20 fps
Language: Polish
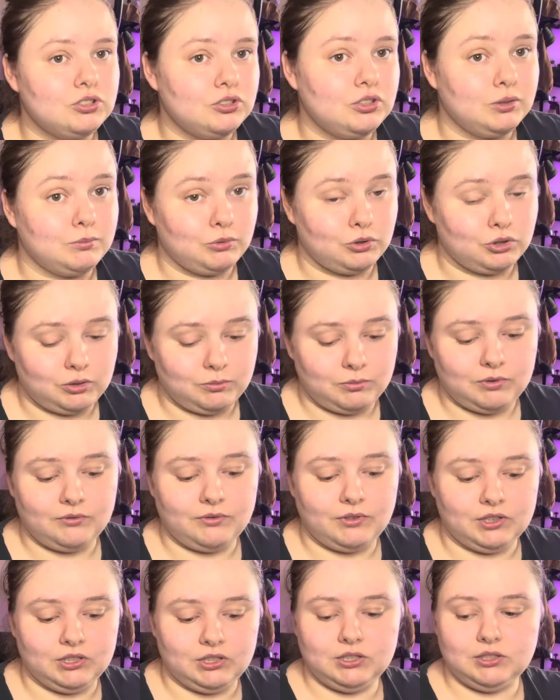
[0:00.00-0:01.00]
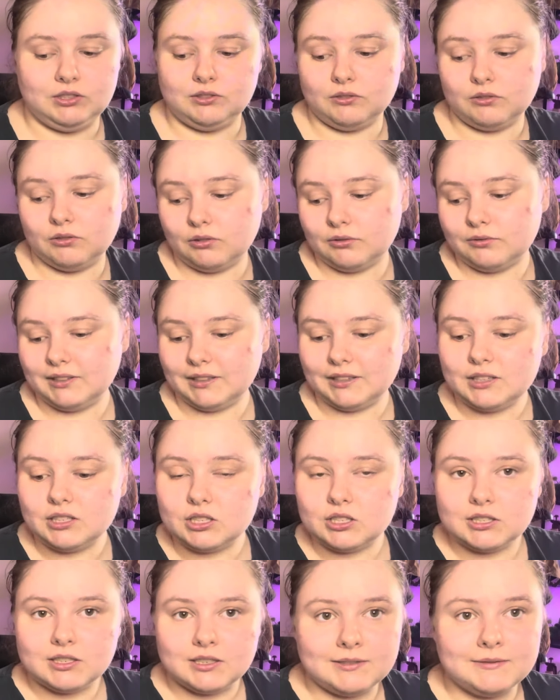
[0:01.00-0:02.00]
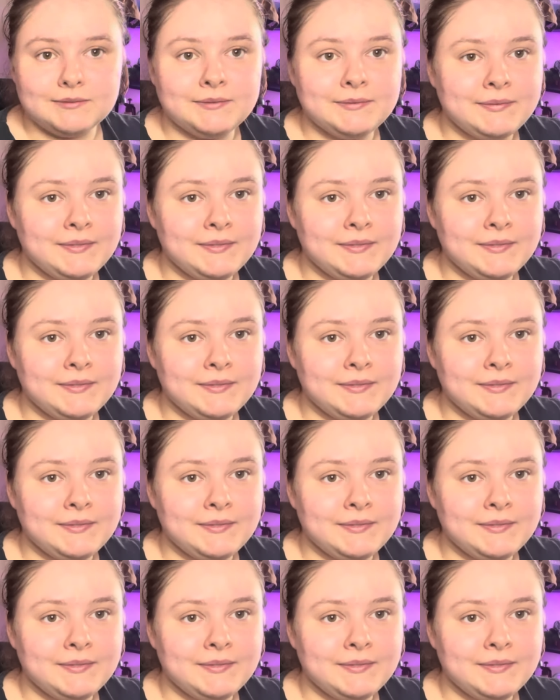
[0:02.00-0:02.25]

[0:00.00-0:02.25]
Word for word: i nie możemy wyjść. No, także